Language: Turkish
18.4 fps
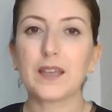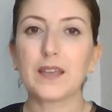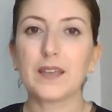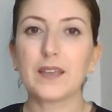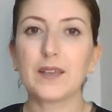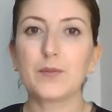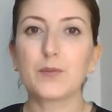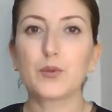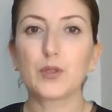
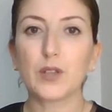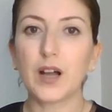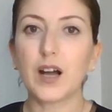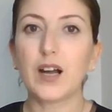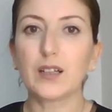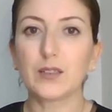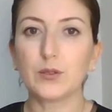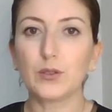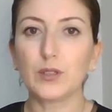e, burada
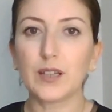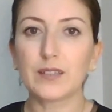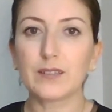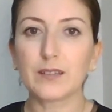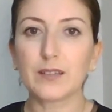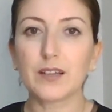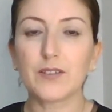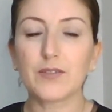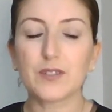haklı
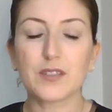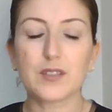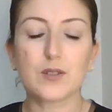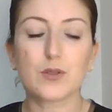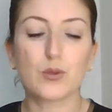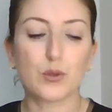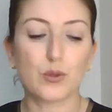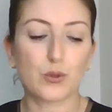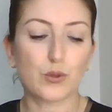olan taraf
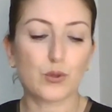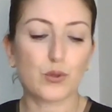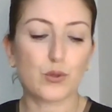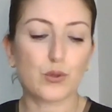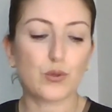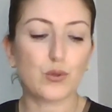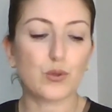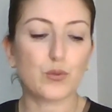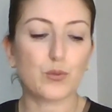siz
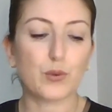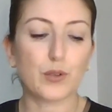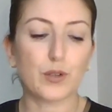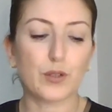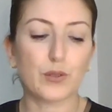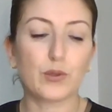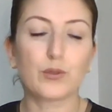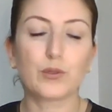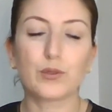görünüyorsunuz bu
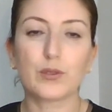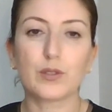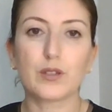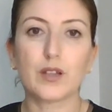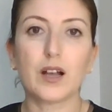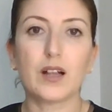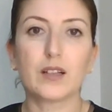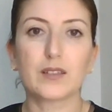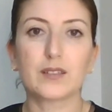arada. Onu
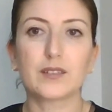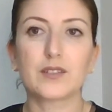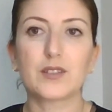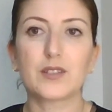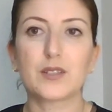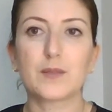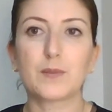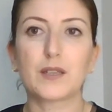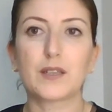da altını
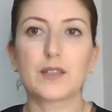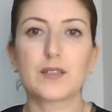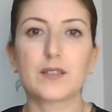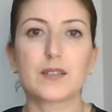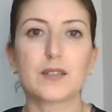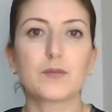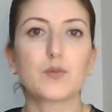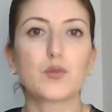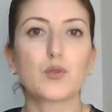çizmek
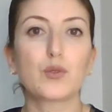isterim.